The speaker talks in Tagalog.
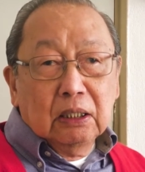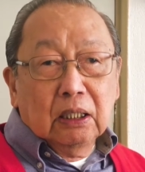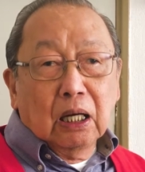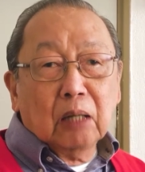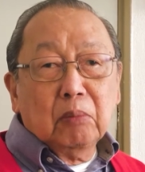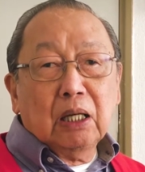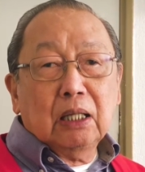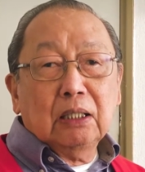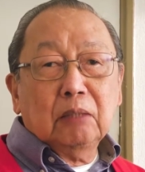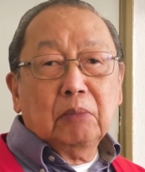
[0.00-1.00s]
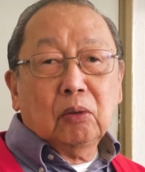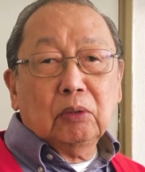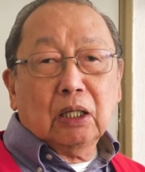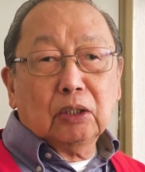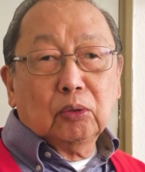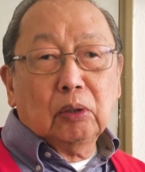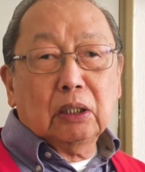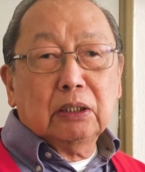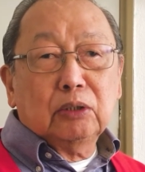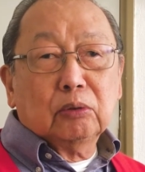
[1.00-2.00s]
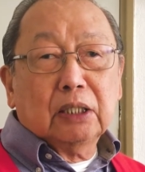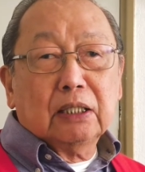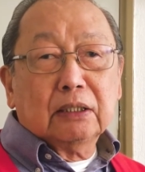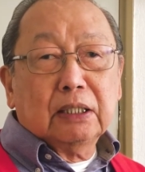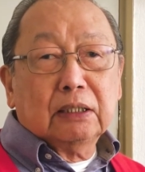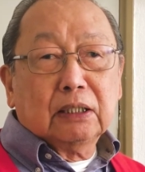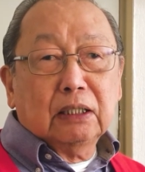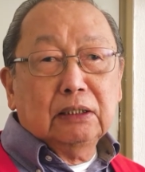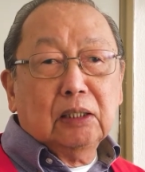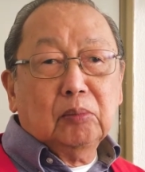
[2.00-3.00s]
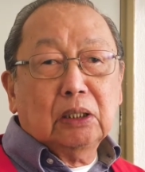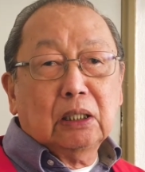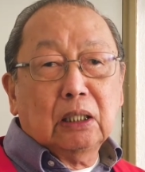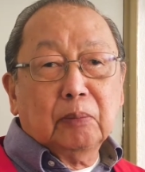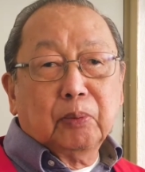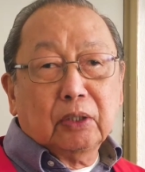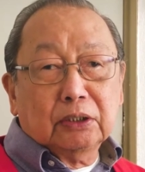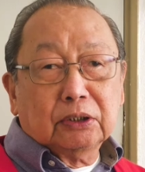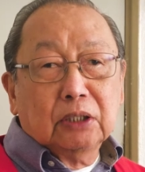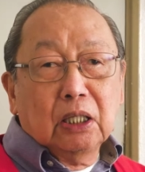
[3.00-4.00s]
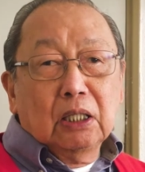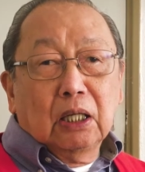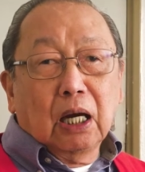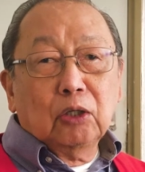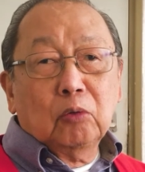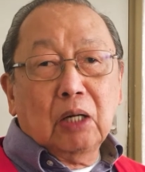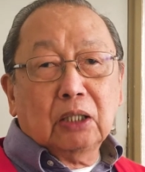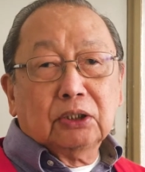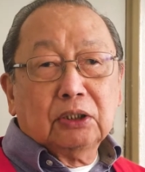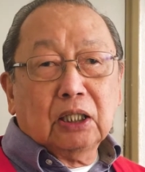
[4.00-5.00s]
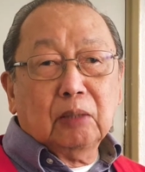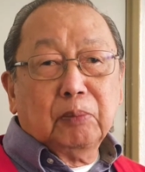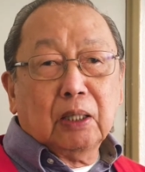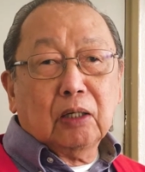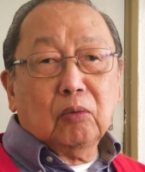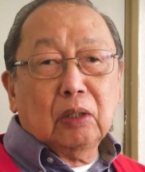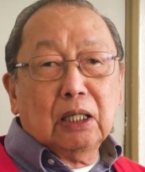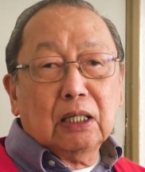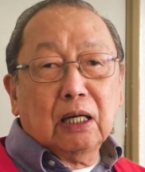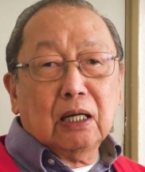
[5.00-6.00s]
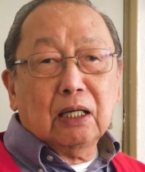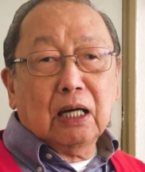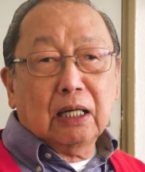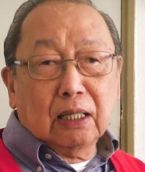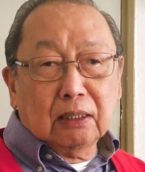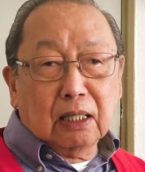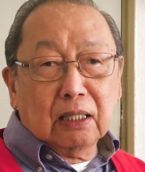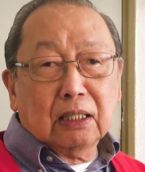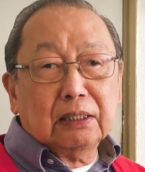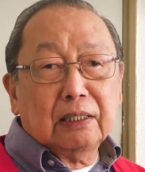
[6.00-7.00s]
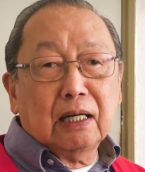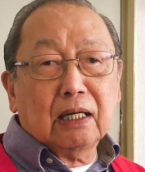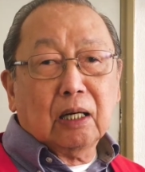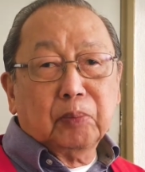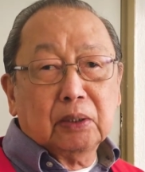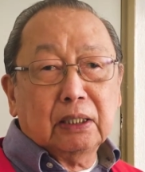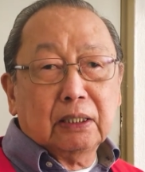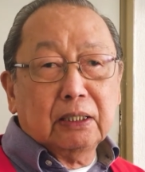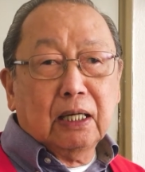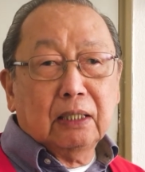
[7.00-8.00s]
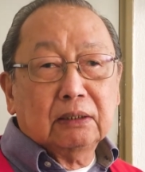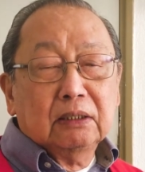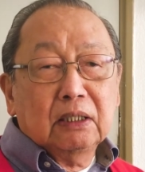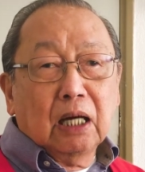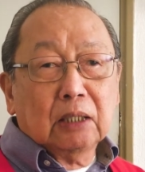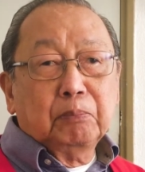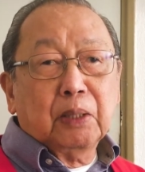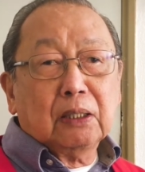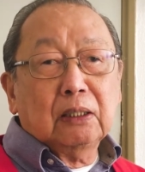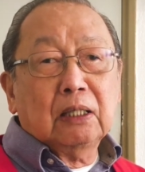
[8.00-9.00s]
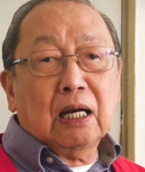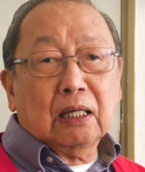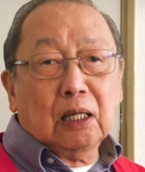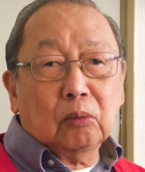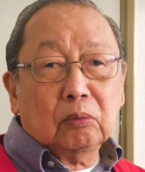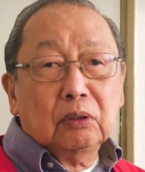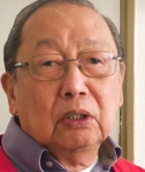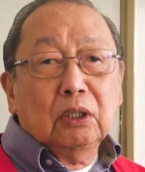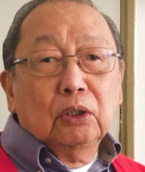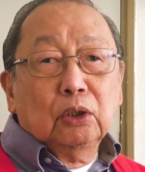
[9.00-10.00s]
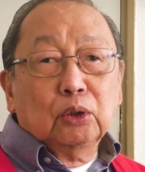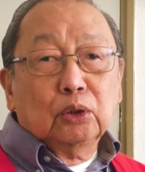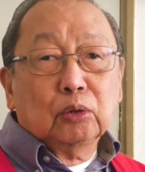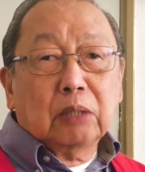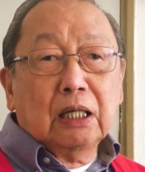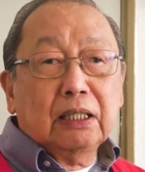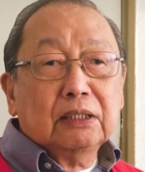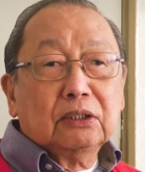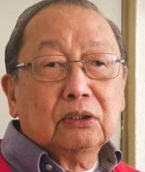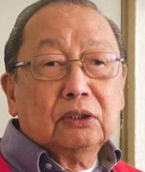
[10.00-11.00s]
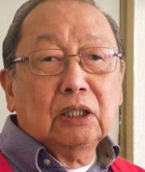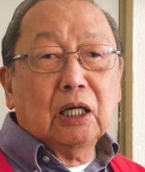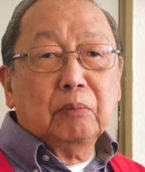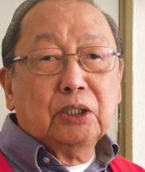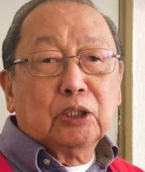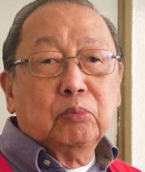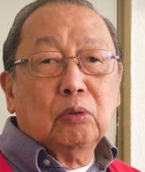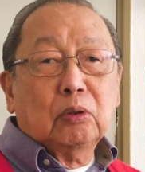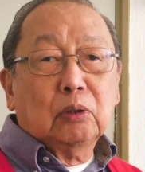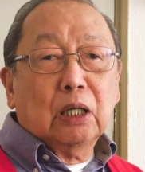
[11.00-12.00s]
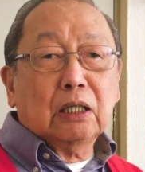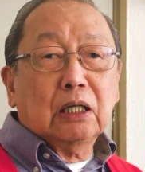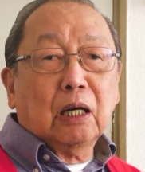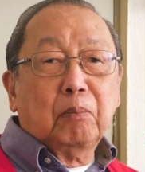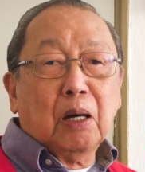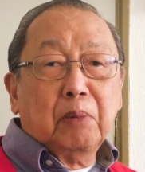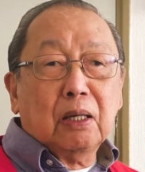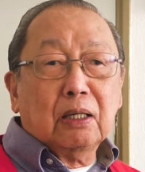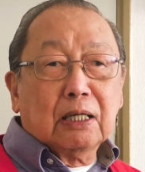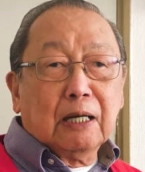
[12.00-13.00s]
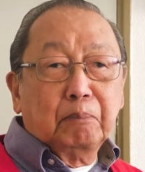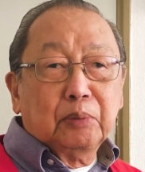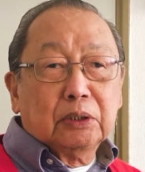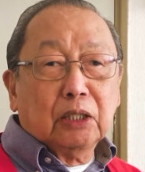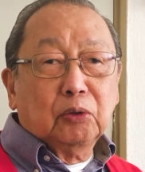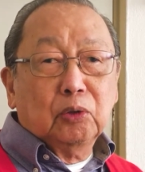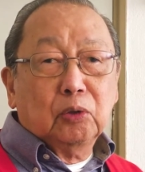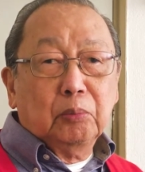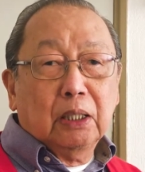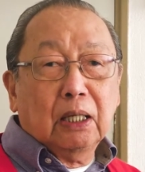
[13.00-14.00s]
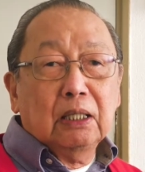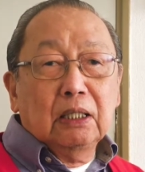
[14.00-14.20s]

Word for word: Ang mga limaw na katulad ni Duterte at kanyang mga lipuris ay umasta na parang walang hangganan ang kanilang kapangyarihan at pagnanakaw. Subalit sila mismo ang nagbabangkrap sa ekonomiya